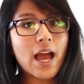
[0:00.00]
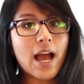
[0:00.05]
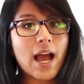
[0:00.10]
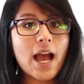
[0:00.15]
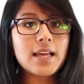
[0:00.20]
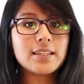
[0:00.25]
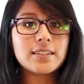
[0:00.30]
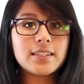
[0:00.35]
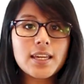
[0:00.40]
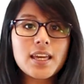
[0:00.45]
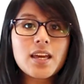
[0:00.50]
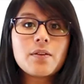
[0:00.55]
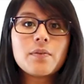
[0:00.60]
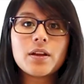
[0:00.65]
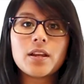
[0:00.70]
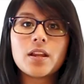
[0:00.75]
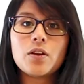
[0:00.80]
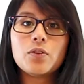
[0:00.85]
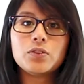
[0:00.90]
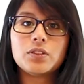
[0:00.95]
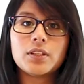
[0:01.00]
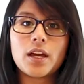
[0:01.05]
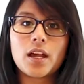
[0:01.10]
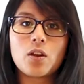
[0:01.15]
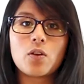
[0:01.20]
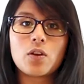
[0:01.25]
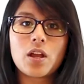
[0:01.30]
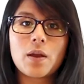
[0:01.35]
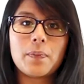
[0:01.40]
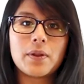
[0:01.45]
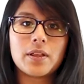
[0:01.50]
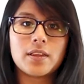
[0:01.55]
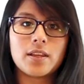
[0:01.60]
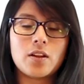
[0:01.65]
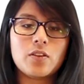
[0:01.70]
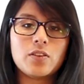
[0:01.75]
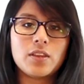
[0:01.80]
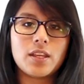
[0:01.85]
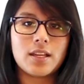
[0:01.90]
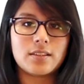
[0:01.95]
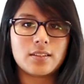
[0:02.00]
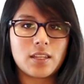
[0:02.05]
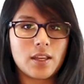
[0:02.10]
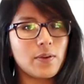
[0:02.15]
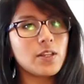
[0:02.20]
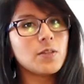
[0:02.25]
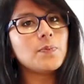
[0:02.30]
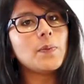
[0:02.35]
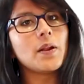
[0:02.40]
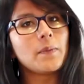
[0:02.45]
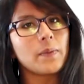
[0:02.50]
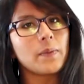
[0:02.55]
así que van a usar lo que aprendieron de esta vez para